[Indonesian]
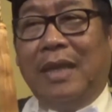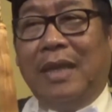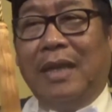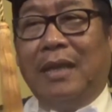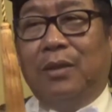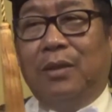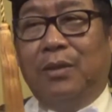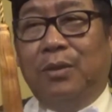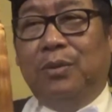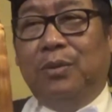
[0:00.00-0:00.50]

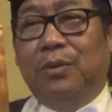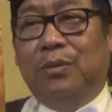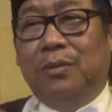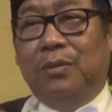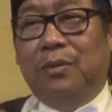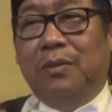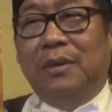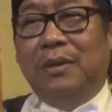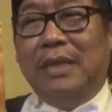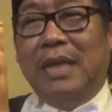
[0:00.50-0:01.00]
satu
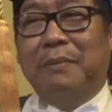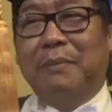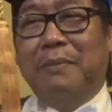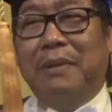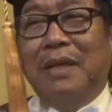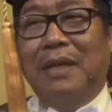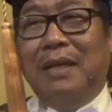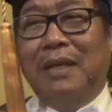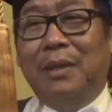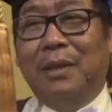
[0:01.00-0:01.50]

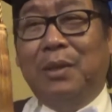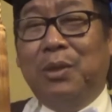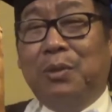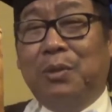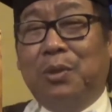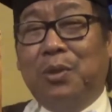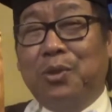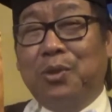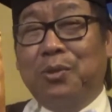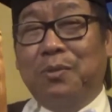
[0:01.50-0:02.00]
jangan berhenti
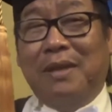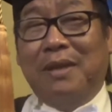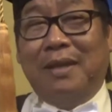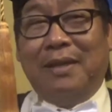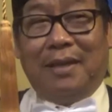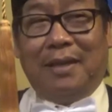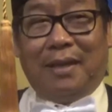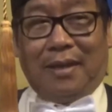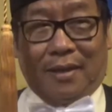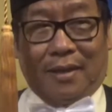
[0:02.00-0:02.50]
untuk terus
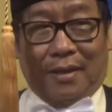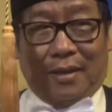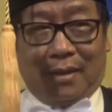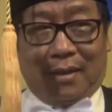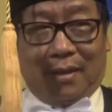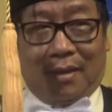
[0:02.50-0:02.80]
belajar